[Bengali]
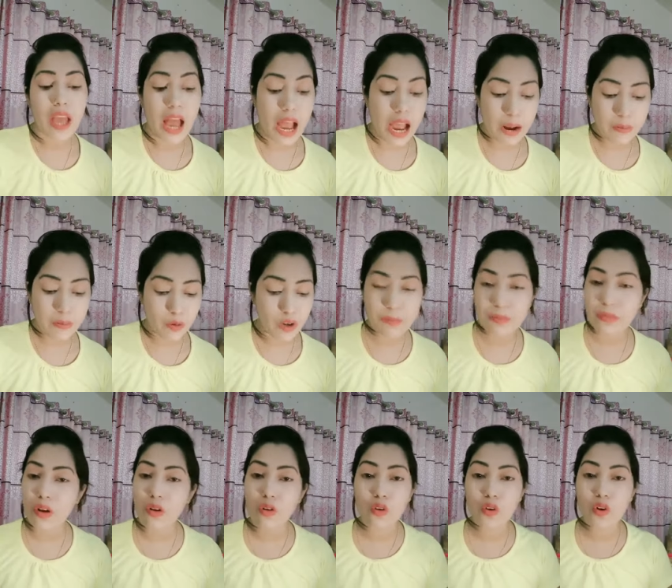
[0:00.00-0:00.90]
আহামরি
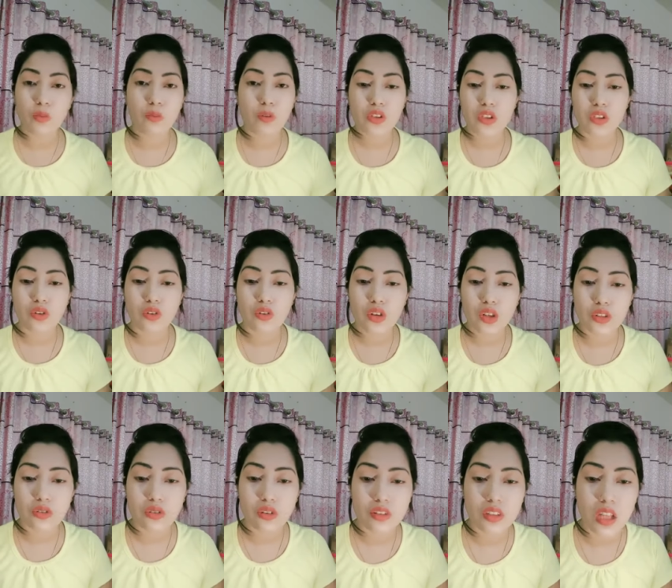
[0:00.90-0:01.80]
আপনার ওরকম হচ্ছে কোনো
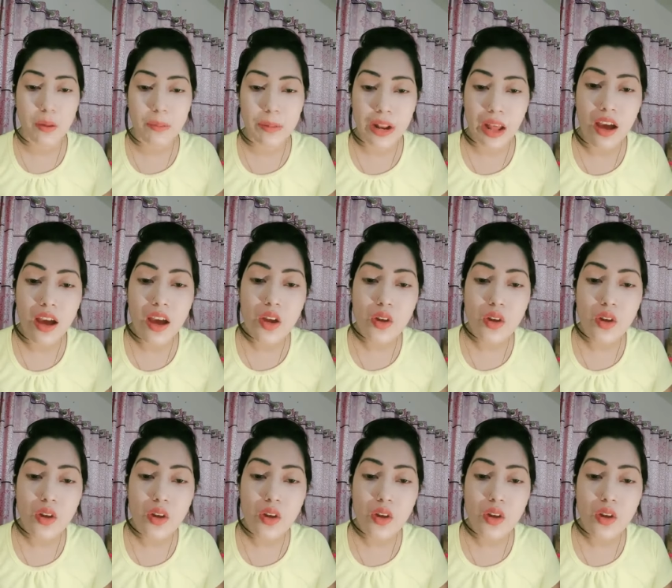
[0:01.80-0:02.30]
কিছু করতে হবে না